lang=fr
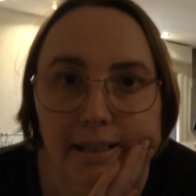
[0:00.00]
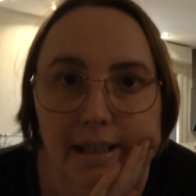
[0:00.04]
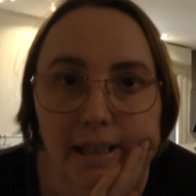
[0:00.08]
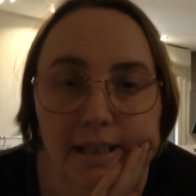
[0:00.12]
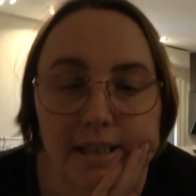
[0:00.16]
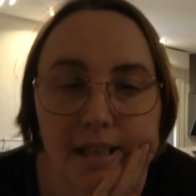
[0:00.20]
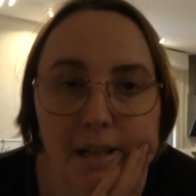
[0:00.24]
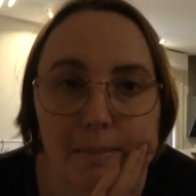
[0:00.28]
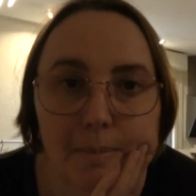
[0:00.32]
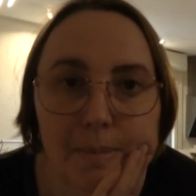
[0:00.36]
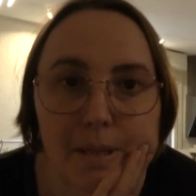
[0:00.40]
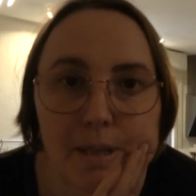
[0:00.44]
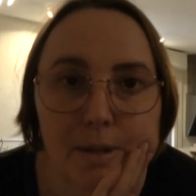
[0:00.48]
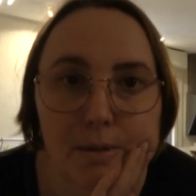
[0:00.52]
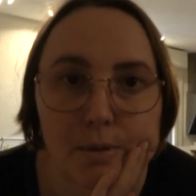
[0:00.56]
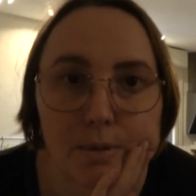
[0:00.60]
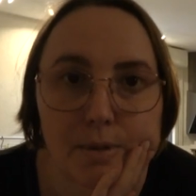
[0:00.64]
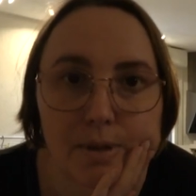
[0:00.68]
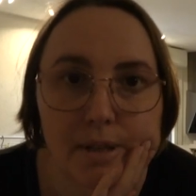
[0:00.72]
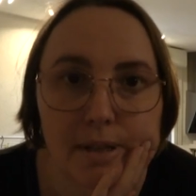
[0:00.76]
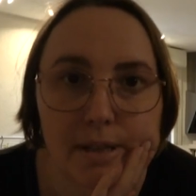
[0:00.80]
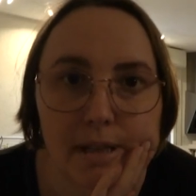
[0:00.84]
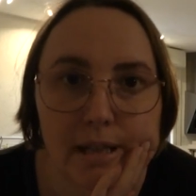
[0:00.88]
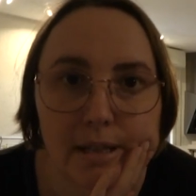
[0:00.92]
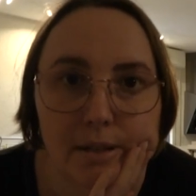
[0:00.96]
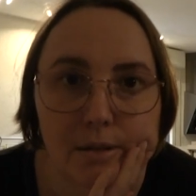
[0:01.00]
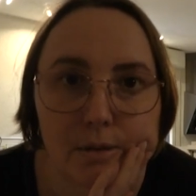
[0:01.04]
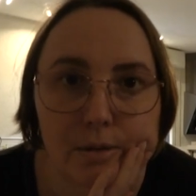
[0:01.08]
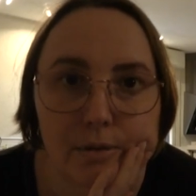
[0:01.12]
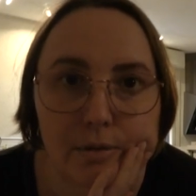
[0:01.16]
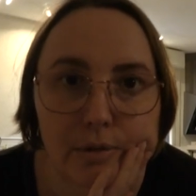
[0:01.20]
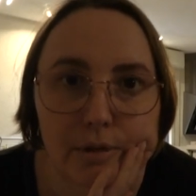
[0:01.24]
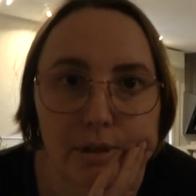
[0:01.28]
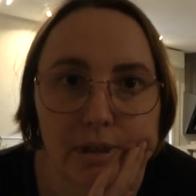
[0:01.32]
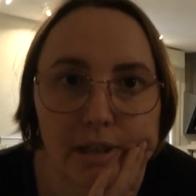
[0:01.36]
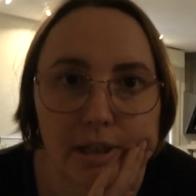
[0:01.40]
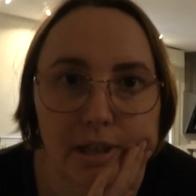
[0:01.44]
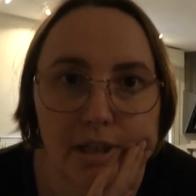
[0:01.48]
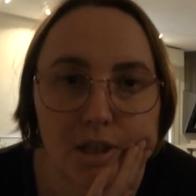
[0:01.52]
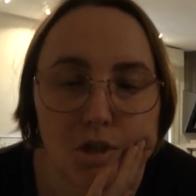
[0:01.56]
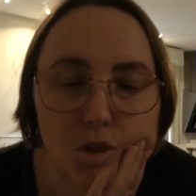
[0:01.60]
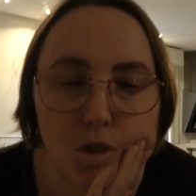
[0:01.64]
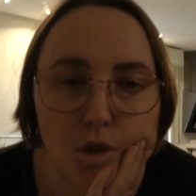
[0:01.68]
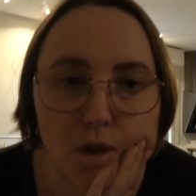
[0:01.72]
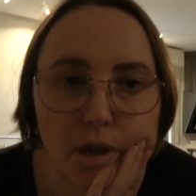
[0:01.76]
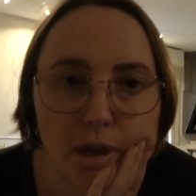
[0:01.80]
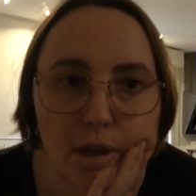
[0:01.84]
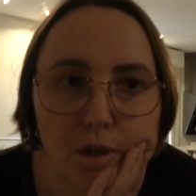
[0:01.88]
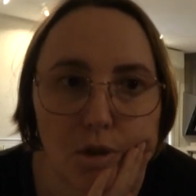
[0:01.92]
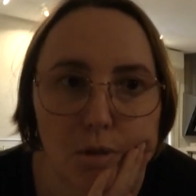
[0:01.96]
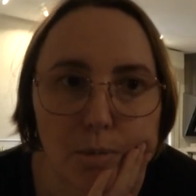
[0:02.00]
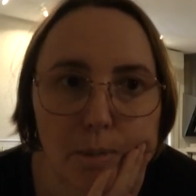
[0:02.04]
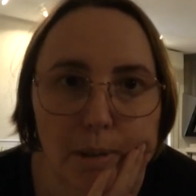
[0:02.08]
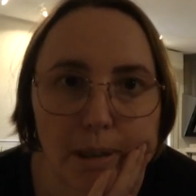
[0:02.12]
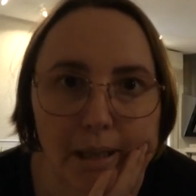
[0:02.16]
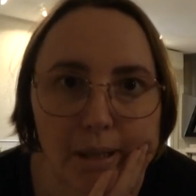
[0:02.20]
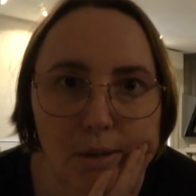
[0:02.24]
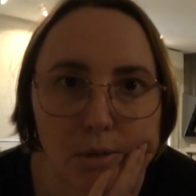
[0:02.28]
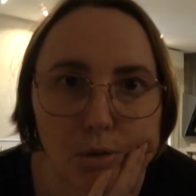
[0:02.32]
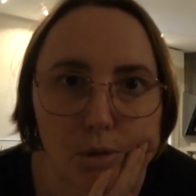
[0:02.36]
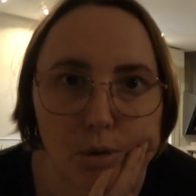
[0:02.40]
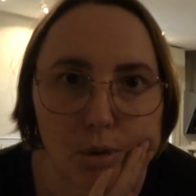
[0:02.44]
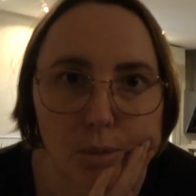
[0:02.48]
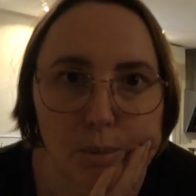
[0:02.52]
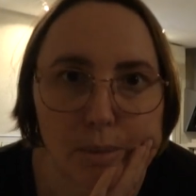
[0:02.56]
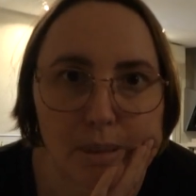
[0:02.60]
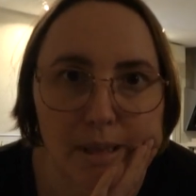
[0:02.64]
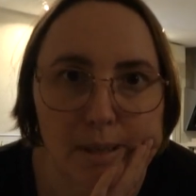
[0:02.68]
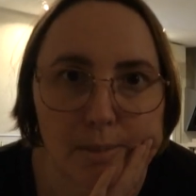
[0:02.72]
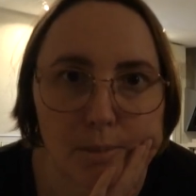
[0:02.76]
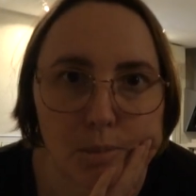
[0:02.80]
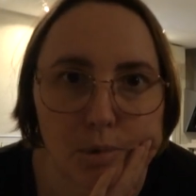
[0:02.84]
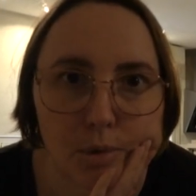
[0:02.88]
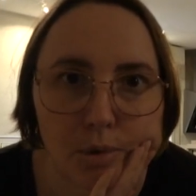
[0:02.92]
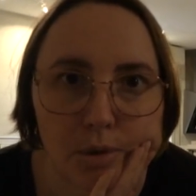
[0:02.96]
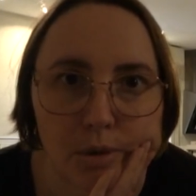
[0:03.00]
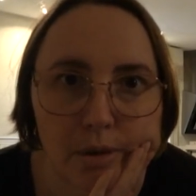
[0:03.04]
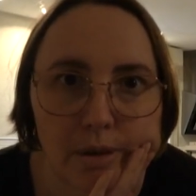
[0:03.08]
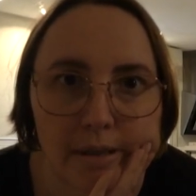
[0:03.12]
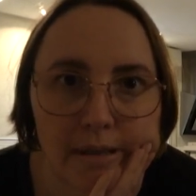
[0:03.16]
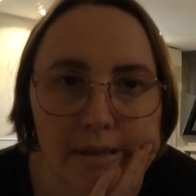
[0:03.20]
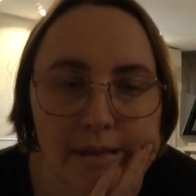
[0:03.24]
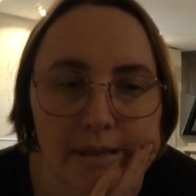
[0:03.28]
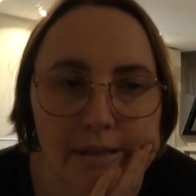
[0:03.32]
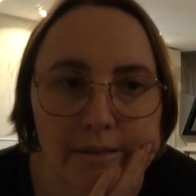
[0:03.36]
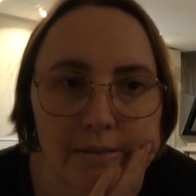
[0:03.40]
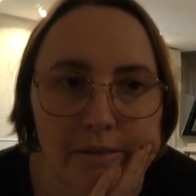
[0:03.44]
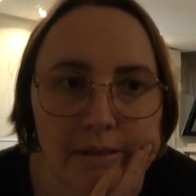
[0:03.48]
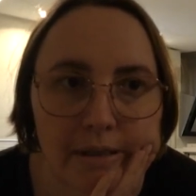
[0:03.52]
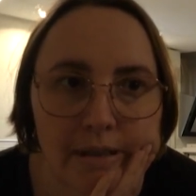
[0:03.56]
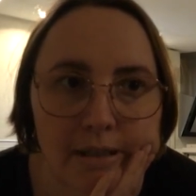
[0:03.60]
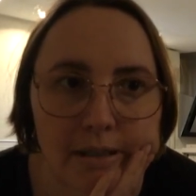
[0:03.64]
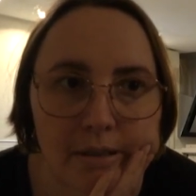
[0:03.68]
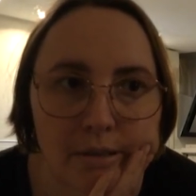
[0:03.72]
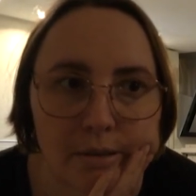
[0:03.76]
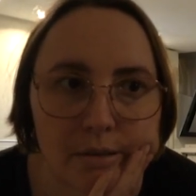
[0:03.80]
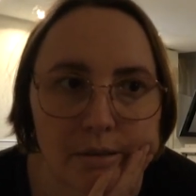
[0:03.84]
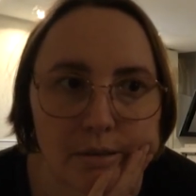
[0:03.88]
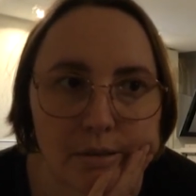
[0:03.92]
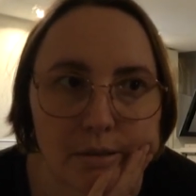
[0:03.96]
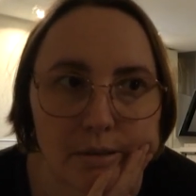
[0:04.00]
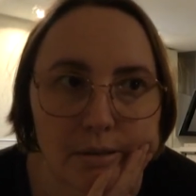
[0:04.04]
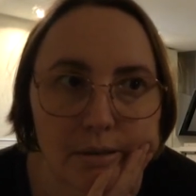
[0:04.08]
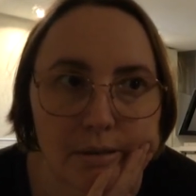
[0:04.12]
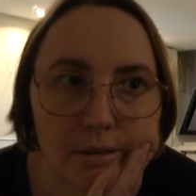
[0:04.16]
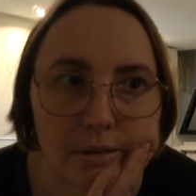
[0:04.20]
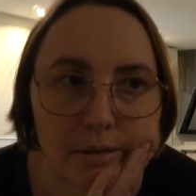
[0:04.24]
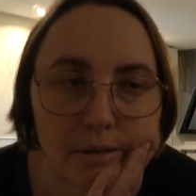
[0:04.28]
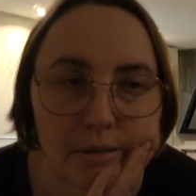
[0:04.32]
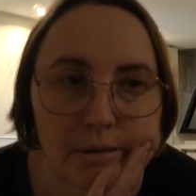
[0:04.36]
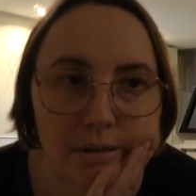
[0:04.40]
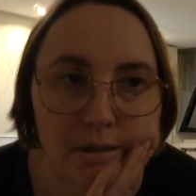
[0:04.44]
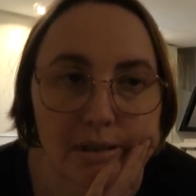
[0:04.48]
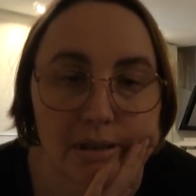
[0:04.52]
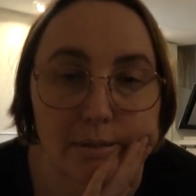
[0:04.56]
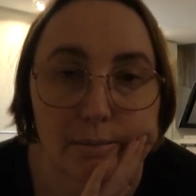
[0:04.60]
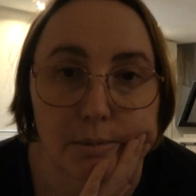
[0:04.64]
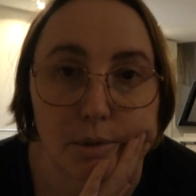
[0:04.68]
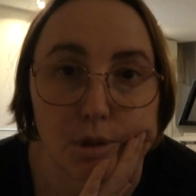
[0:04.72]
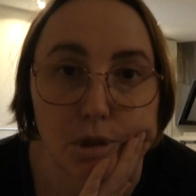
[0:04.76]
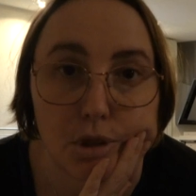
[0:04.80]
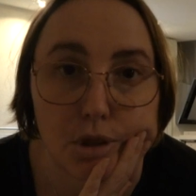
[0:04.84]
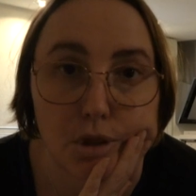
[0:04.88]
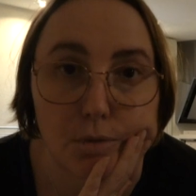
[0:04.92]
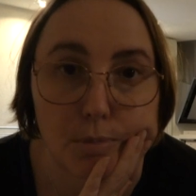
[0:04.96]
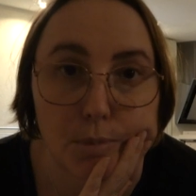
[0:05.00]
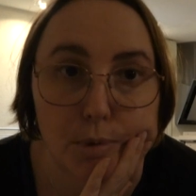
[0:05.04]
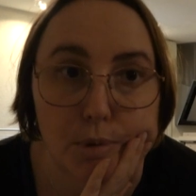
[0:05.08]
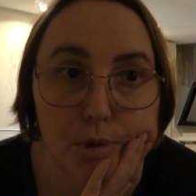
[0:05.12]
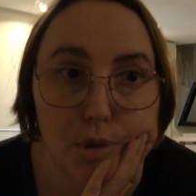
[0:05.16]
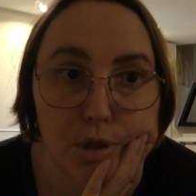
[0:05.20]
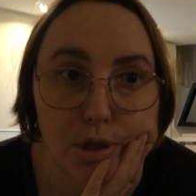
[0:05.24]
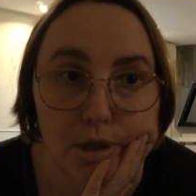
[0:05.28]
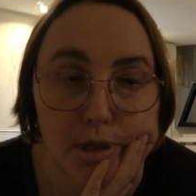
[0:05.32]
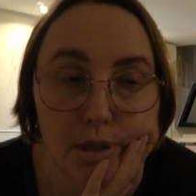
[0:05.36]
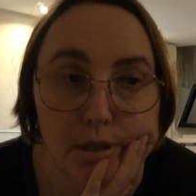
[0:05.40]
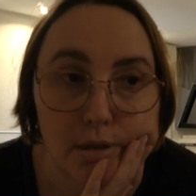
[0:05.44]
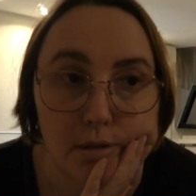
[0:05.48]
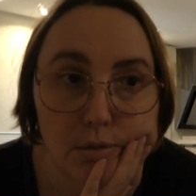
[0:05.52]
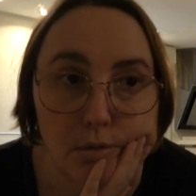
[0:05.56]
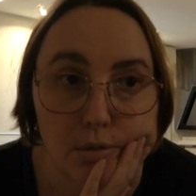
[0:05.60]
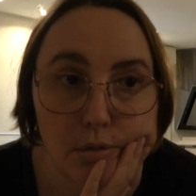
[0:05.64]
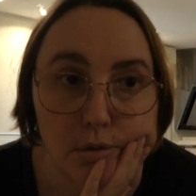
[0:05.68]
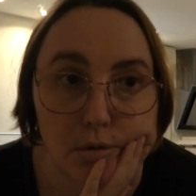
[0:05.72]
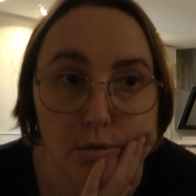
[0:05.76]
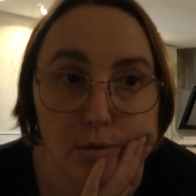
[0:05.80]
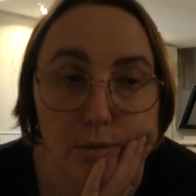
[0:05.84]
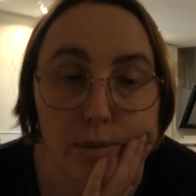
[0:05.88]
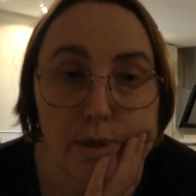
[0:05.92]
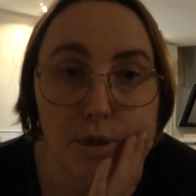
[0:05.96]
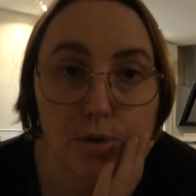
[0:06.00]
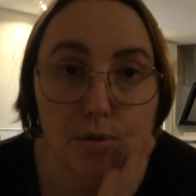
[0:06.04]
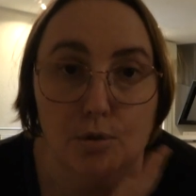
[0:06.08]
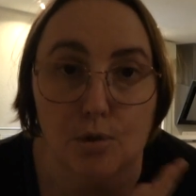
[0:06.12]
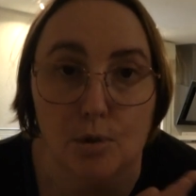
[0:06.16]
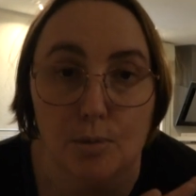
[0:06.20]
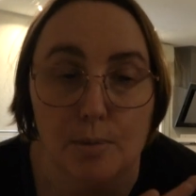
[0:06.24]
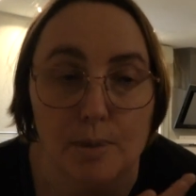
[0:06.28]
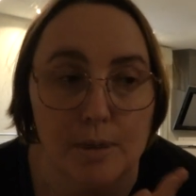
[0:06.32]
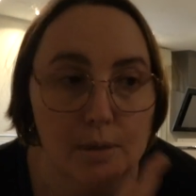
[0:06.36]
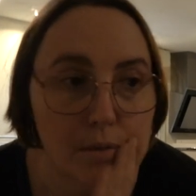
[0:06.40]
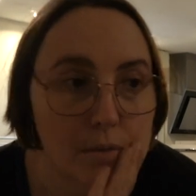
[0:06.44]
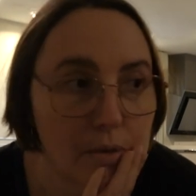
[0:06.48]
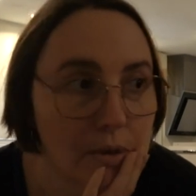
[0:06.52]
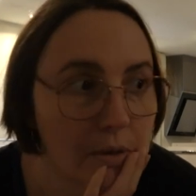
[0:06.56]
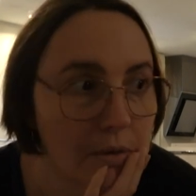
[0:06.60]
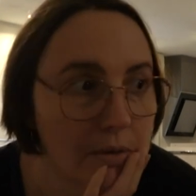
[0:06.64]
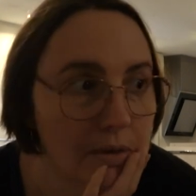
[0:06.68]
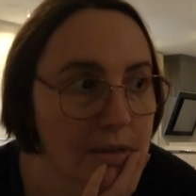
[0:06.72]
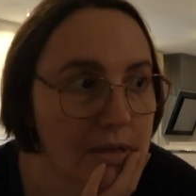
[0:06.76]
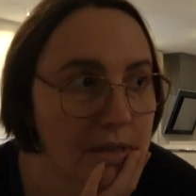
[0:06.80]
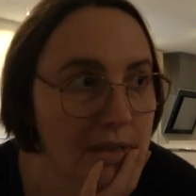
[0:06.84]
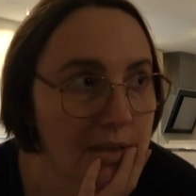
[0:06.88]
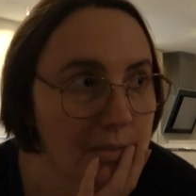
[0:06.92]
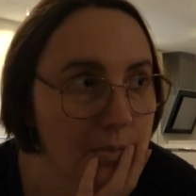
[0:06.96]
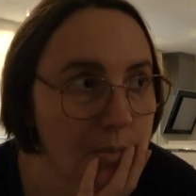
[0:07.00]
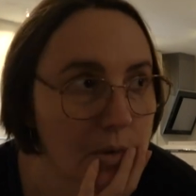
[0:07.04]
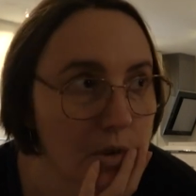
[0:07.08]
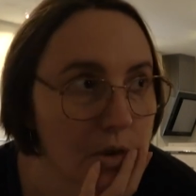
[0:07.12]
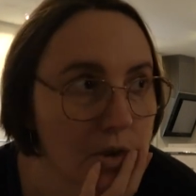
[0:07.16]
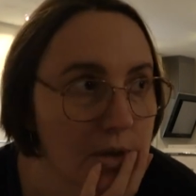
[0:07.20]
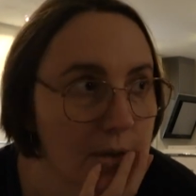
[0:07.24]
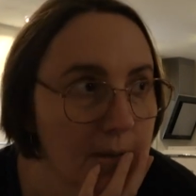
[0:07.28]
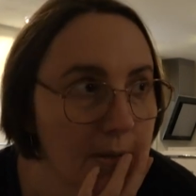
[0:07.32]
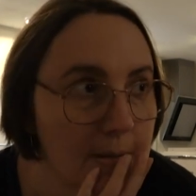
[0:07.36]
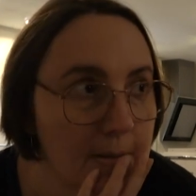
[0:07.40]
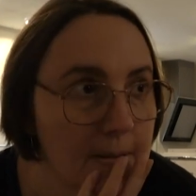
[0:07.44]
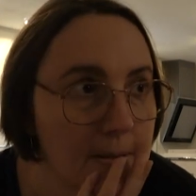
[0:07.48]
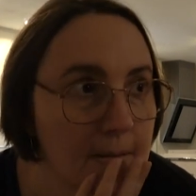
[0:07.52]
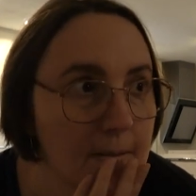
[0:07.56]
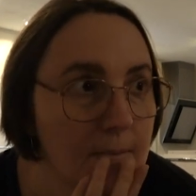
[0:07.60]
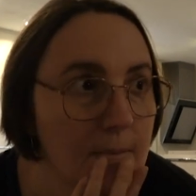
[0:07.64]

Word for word: dernière mission, ça sera de venir et je suis récupérer tout ce petit monde dans les Yvelines euh, dimanche prochain, donc dans 8 jours, puisque là on est dimanche 15,